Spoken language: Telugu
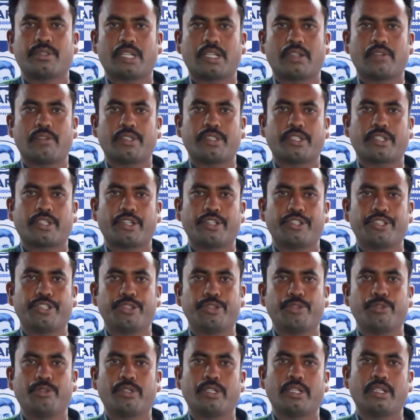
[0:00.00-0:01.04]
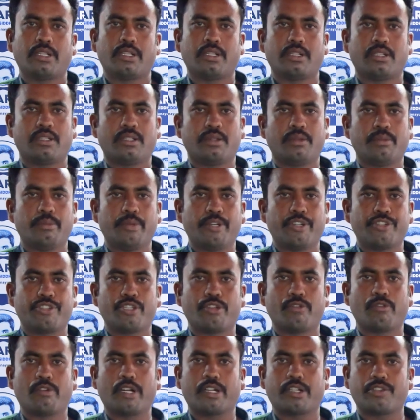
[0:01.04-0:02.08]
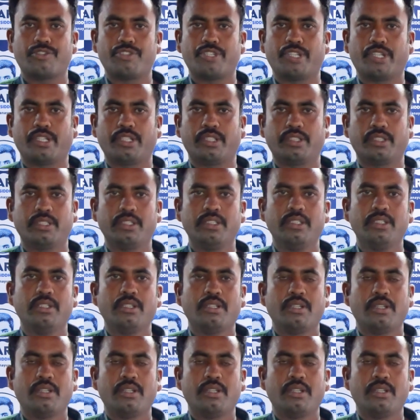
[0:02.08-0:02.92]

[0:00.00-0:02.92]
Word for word: తర్వాత కంటిన్యూగా మెడిసిన్ వాడటం జరిగింది